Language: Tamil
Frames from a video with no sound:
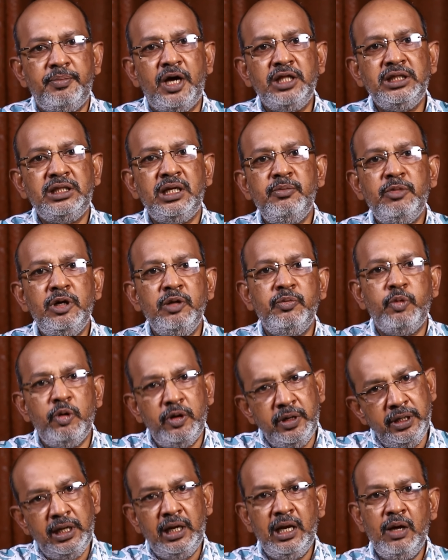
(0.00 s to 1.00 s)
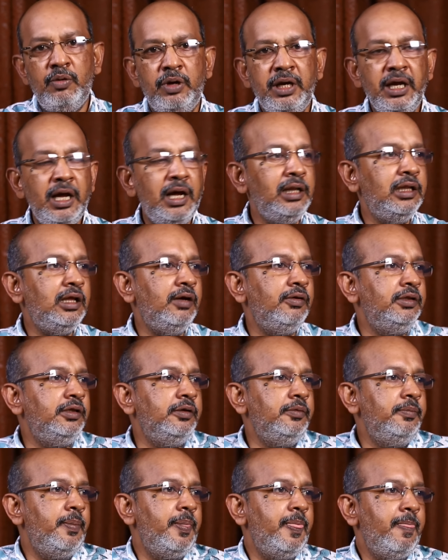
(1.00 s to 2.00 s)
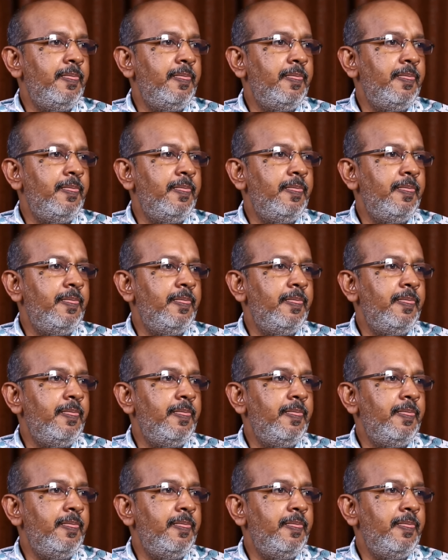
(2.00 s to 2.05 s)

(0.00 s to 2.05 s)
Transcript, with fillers: பாத்திரம் வளர்ப்பவர் எல்லாம் ஒரே ஆள் தான் வந்து